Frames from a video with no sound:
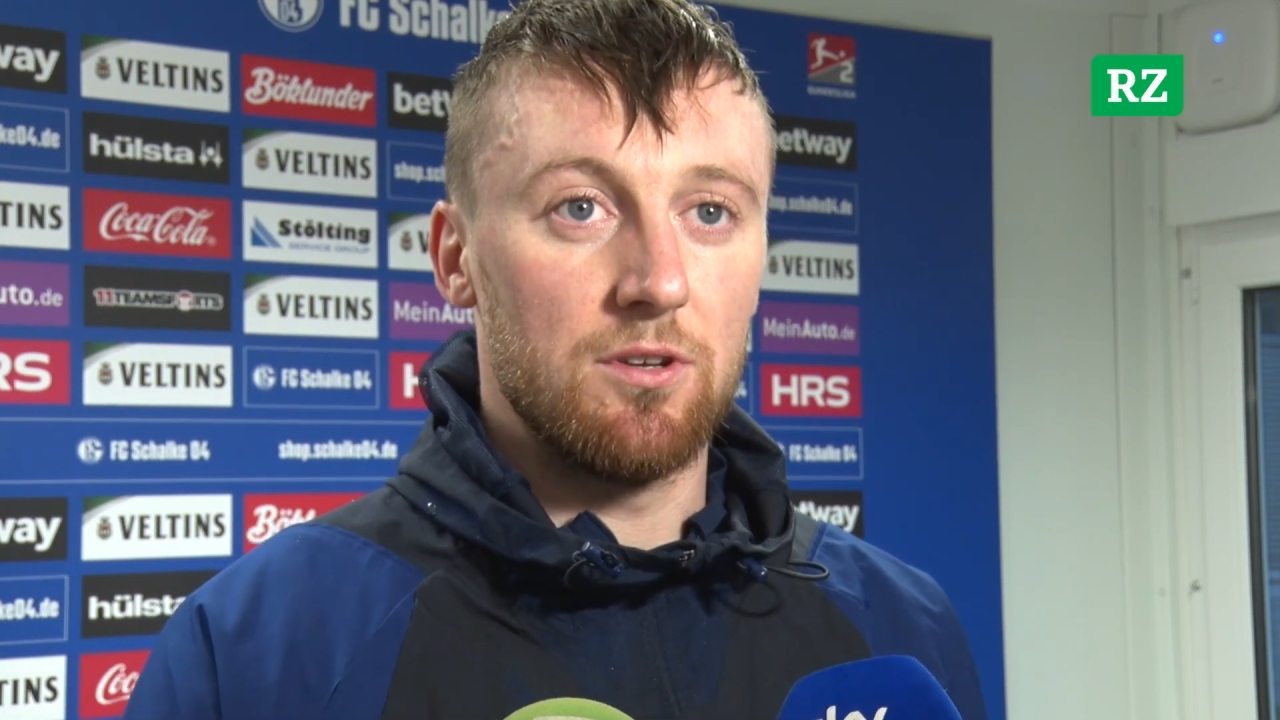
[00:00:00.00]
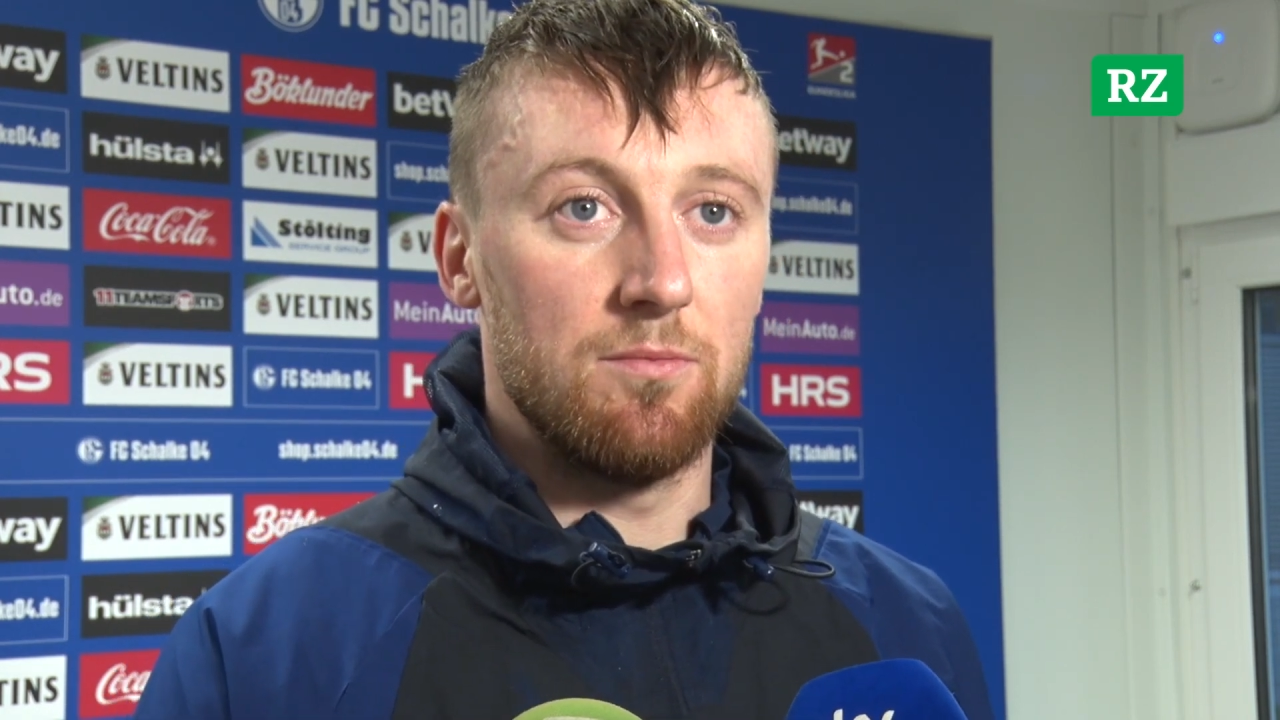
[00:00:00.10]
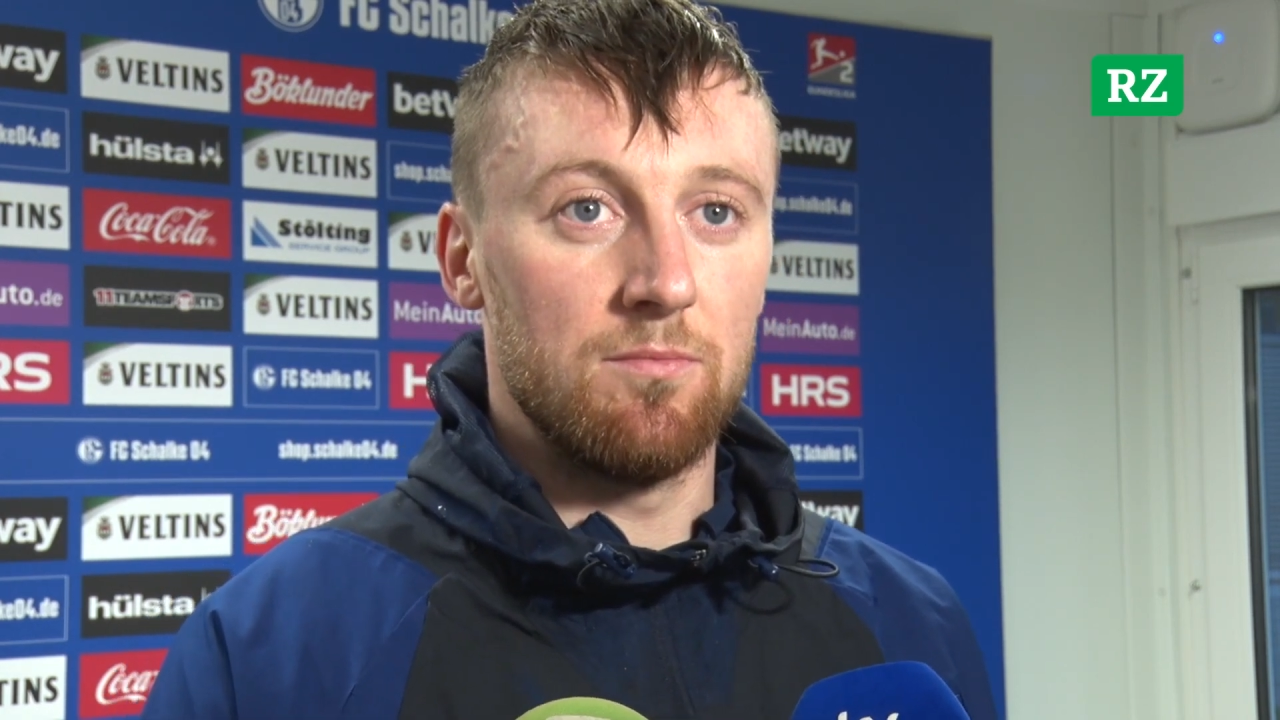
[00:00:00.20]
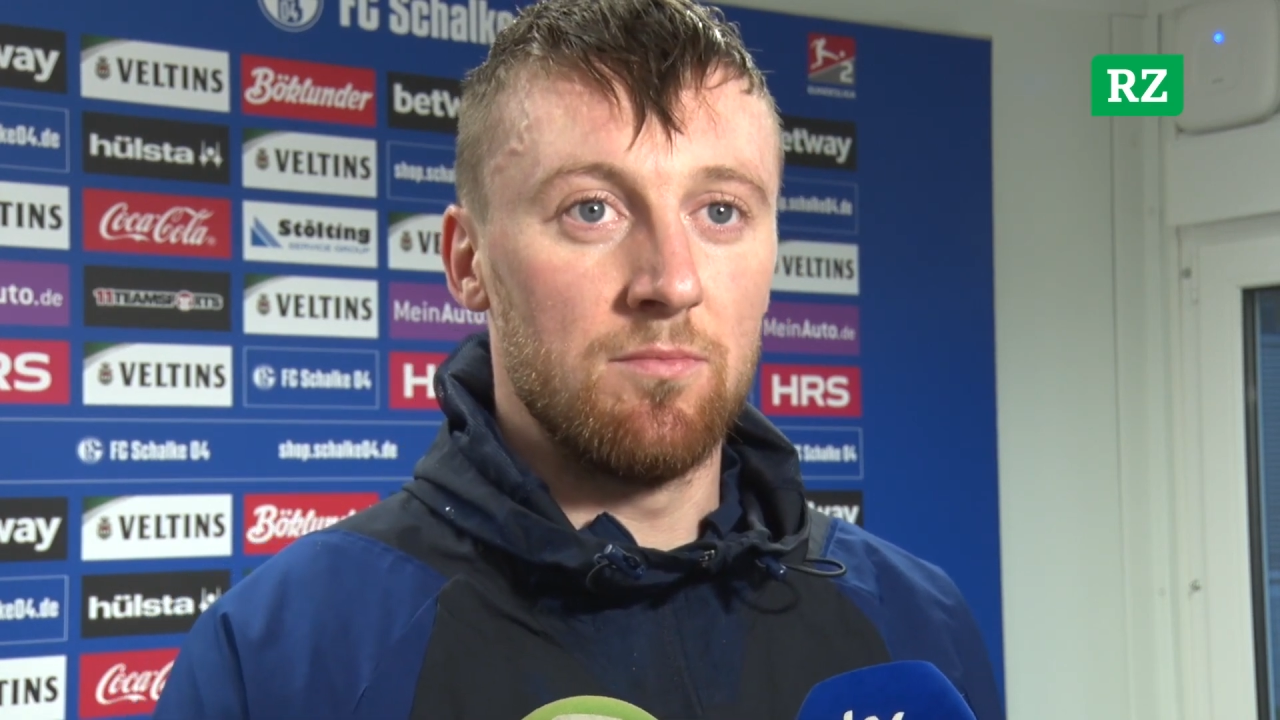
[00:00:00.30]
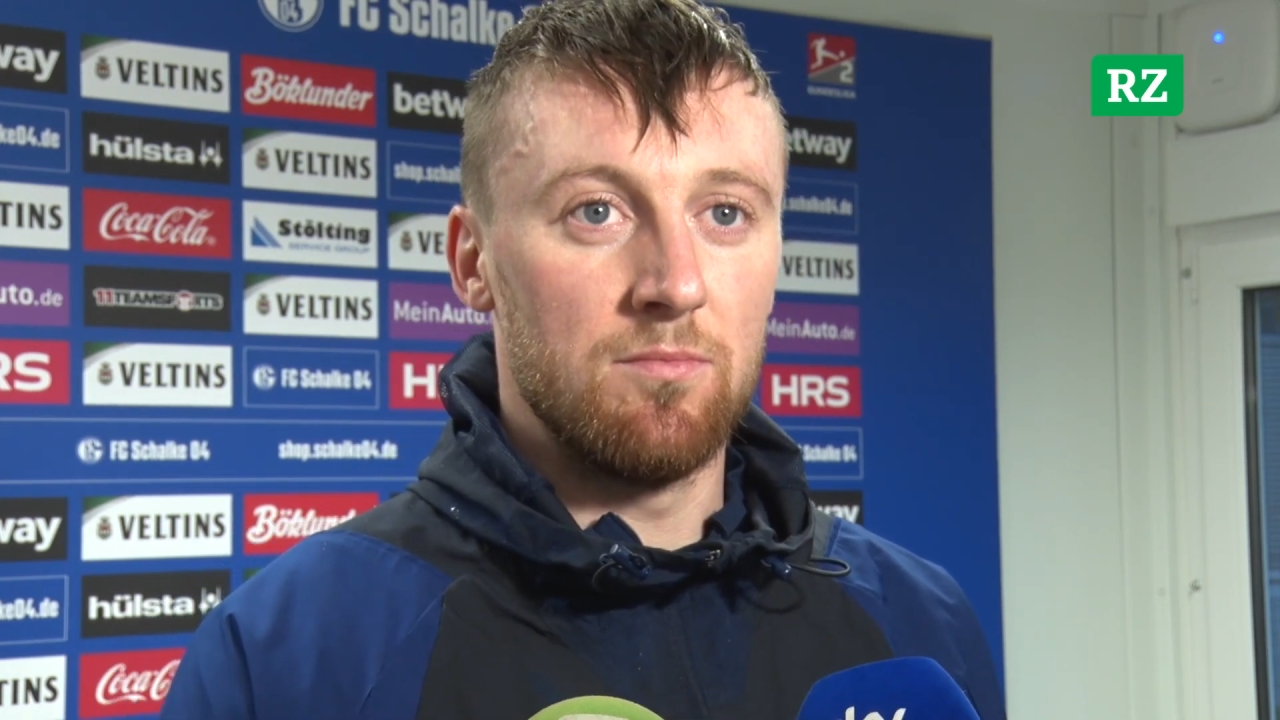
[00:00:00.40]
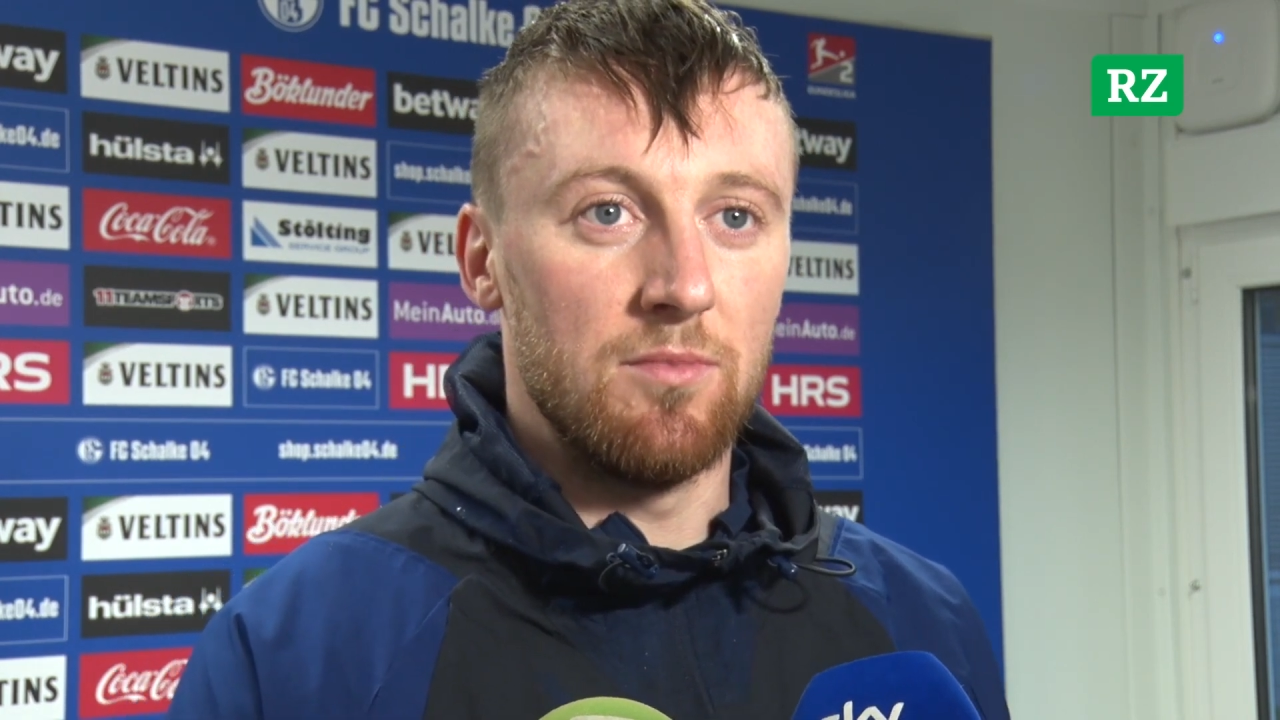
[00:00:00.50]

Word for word: ähm,